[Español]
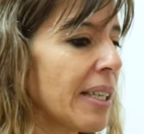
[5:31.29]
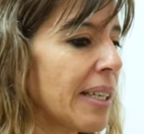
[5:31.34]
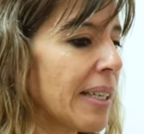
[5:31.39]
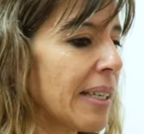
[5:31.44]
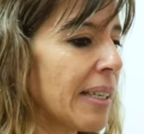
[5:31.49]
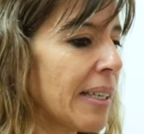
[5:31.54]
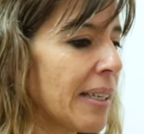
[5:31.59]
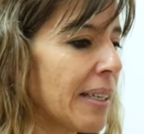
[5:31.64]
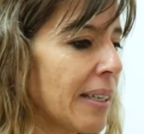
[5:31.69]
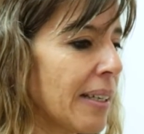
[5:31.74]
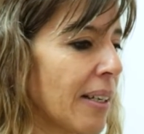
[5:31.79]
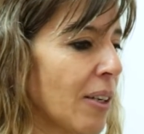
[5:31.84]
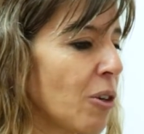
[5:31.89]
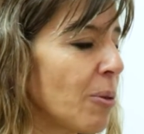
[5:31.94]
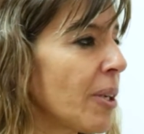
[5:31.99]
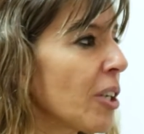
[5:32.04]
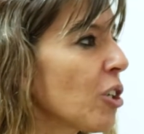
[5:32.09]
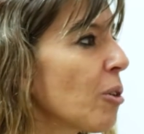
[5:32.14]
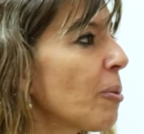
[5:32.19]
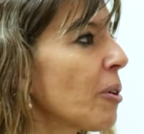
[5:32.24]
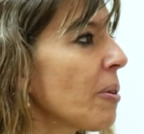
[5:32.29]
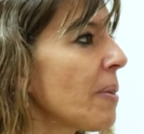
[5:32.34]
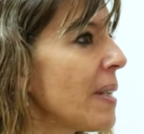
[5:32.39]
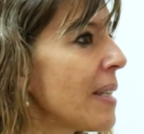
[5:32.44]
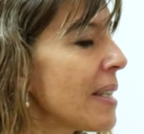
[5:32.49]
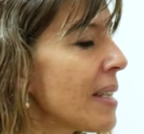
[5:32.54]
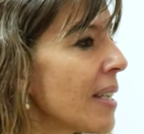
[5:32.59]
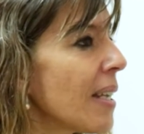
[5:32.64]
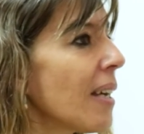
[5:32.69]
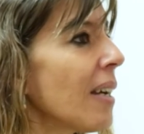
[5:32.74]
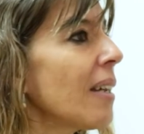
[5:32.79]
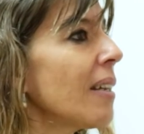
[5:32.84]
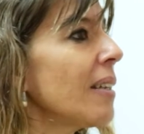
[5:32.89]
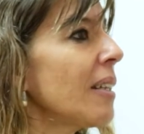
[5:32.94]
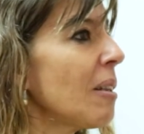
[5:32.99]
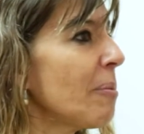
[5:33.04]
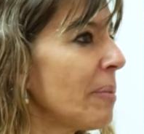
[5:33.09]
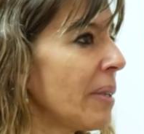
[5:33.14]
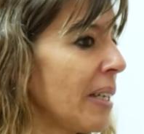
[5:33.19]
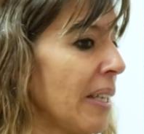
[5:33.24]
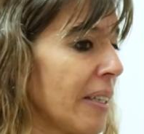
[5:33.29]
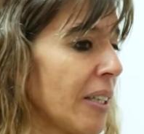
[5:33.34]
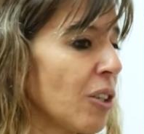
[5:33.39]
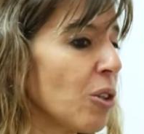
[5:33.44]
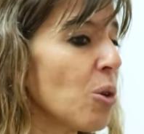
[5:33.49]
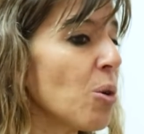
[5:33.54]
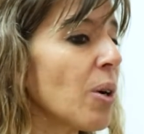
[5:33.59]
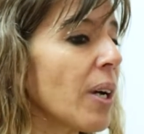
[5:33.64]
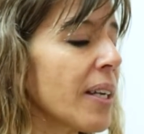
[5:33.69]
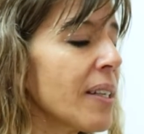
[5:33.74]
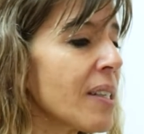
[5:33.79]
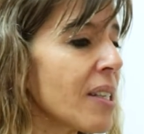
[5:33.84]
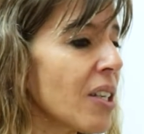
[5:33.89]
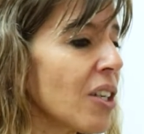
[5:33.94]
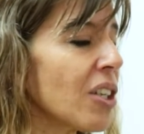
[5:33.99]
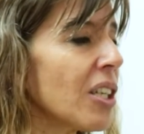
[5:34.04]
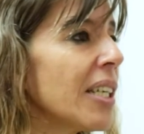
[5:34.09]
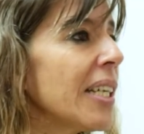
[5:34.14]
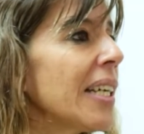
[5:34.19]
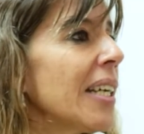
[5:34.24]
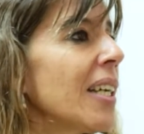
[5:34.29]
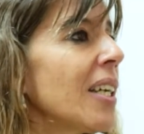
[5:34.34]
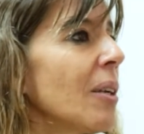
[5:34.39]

eh, eh, el gobierno provincial y el Ministerio de Educación.